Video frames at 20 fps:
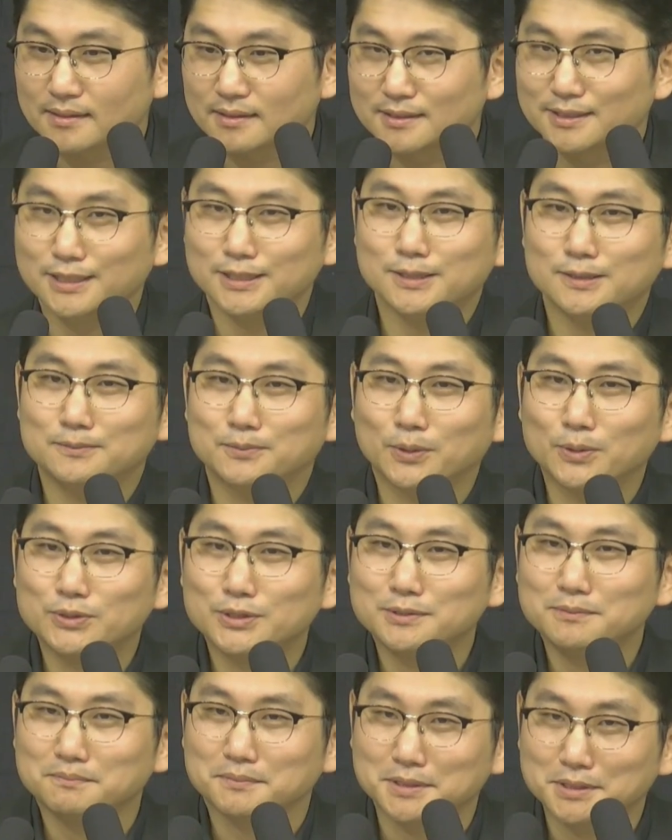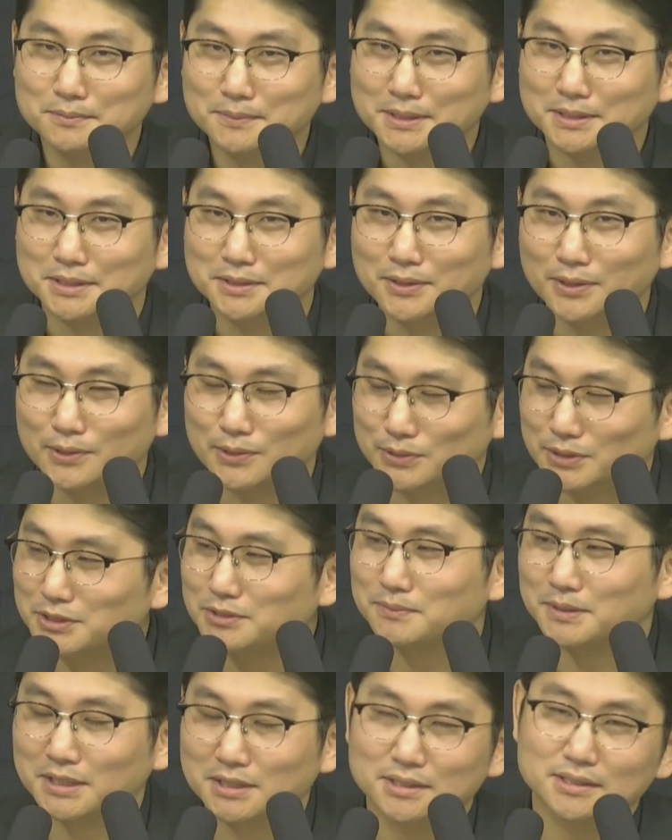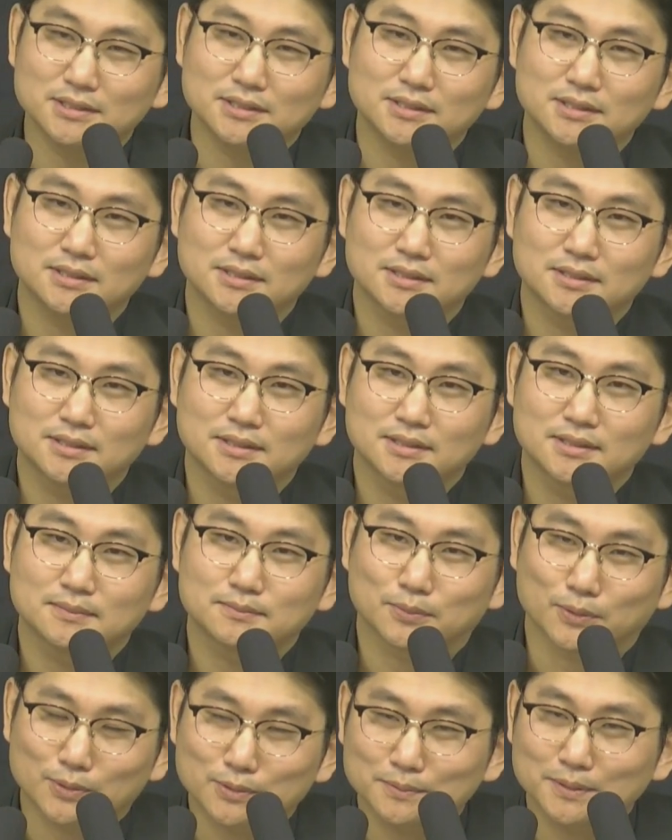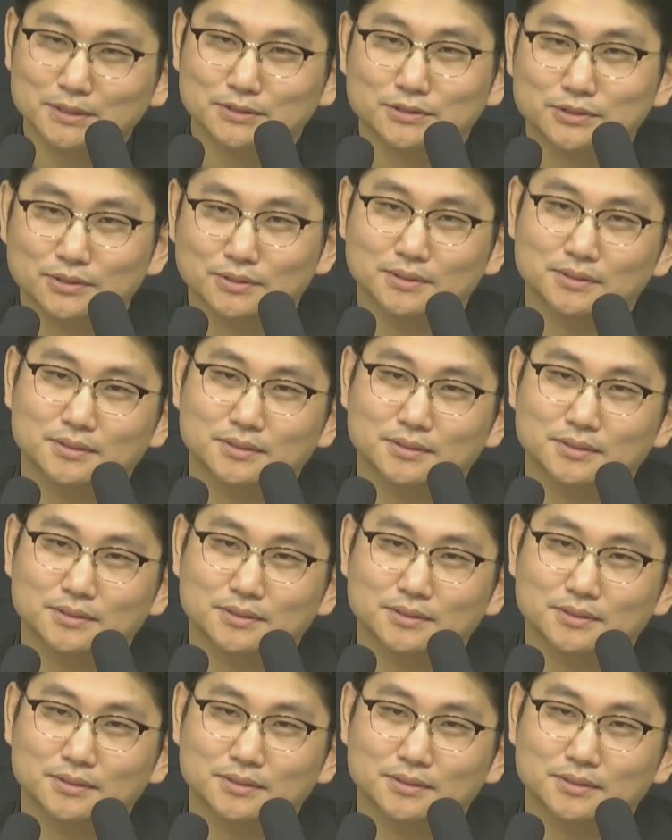그 모든 믿음의 근거가 어디 있습니까? 복음에 있죠.